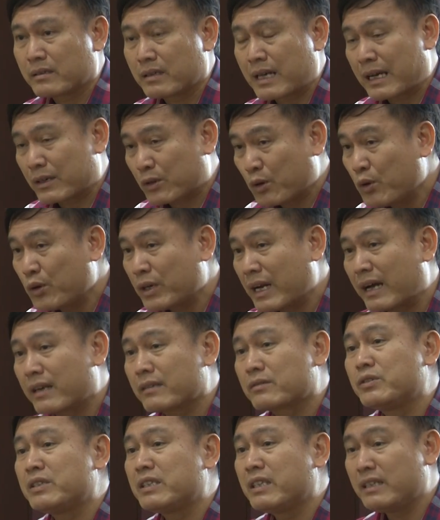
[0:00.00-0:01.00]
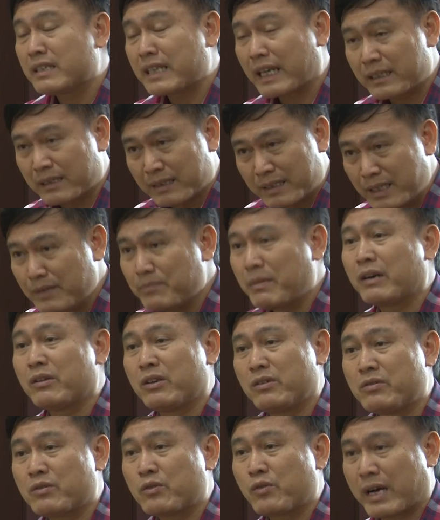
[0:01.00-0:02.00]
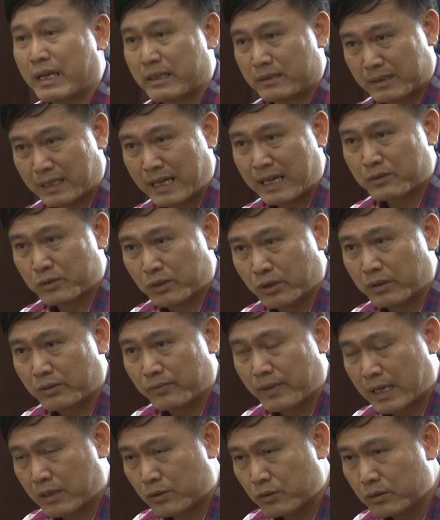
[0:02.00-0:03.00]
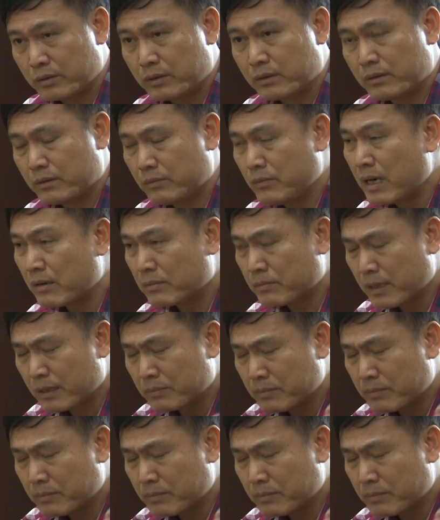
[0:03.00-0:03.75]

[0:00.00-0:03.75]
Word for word: là tôi đã suy nghĩ ngay từ khi mời thương ngoại sang rồi và tôi bao,